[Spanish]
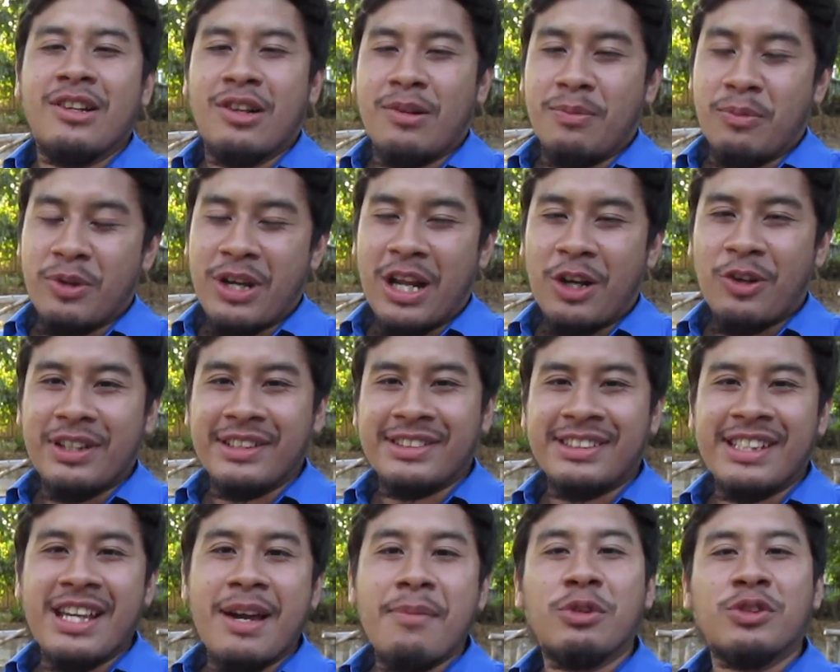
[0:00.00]
Como ya lo
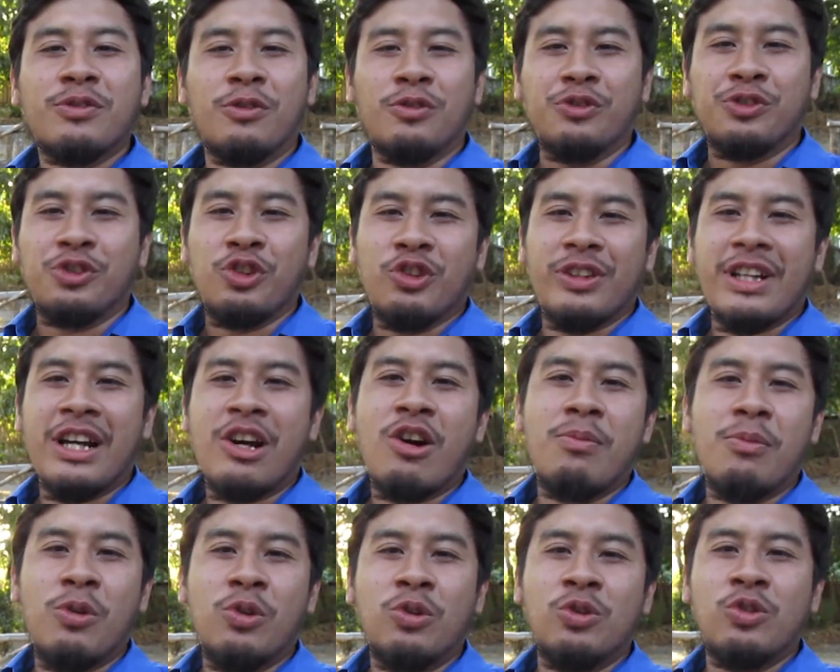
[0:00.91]
decíamos, funciona
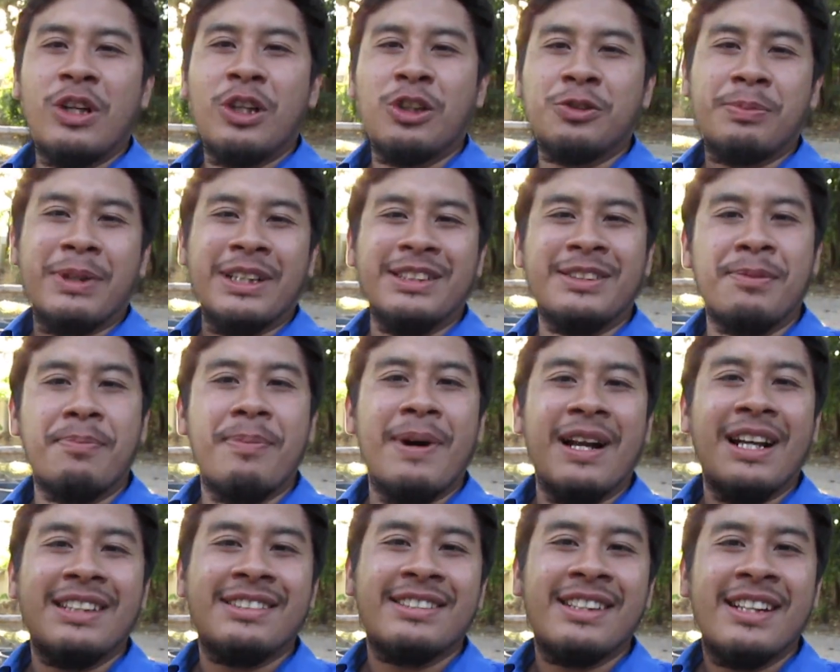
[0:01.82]
como uno de los
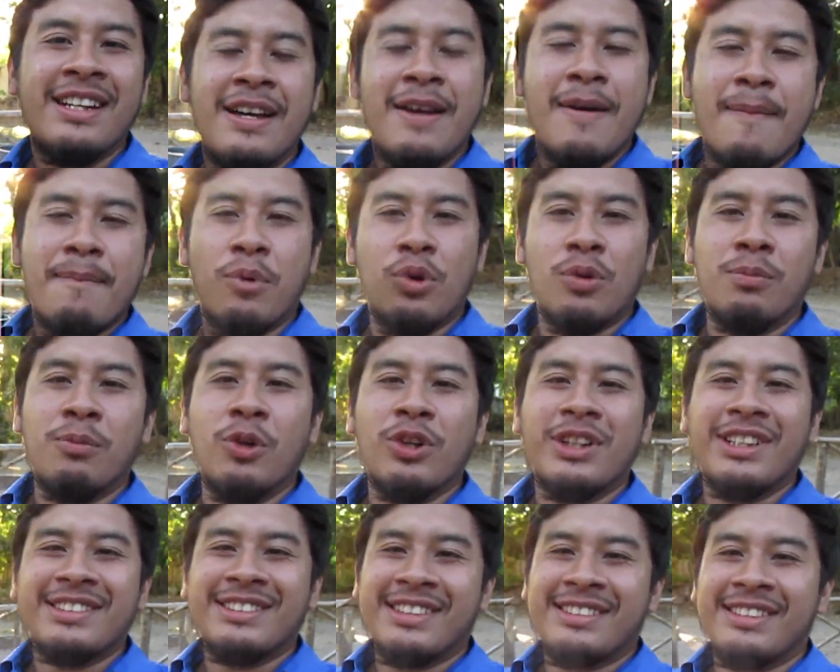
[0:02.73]
principales
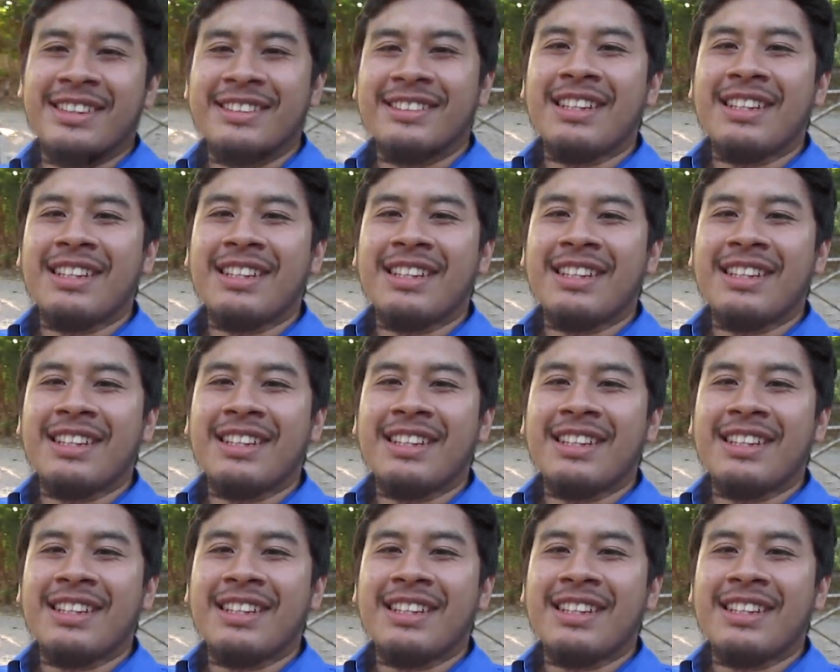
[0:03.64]
pulmones de San